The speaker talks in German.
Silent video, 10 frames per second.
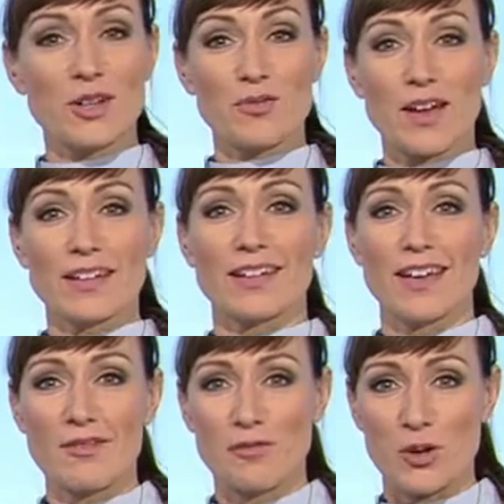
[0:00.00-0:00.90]
auf einer
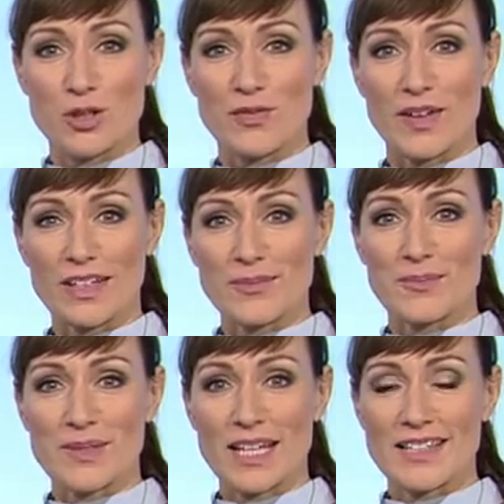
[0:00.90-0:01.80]
Erfolgswelle.
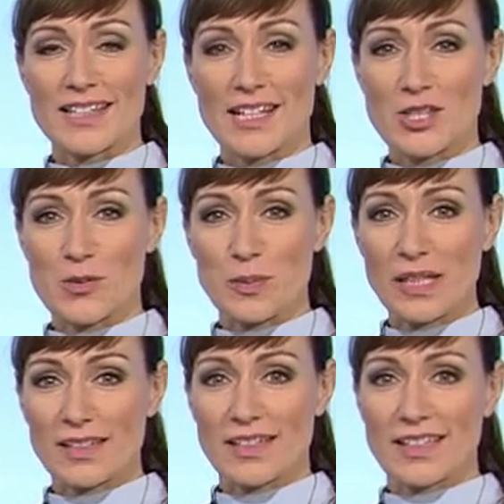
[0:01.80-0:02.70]
Seit sechs
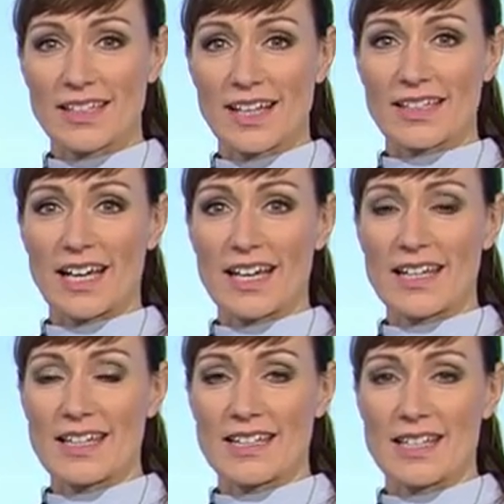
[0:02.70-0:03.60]
Spielen in Liga 3
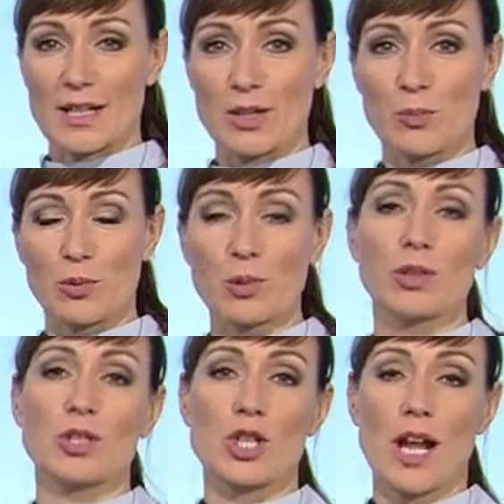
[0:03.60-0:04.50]
ist der Club
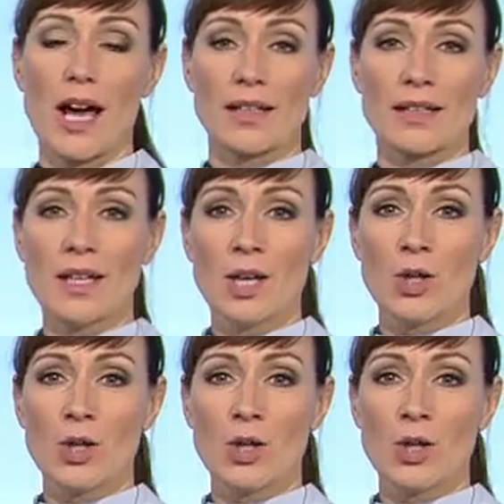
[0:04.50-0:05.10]
ungeschlagen.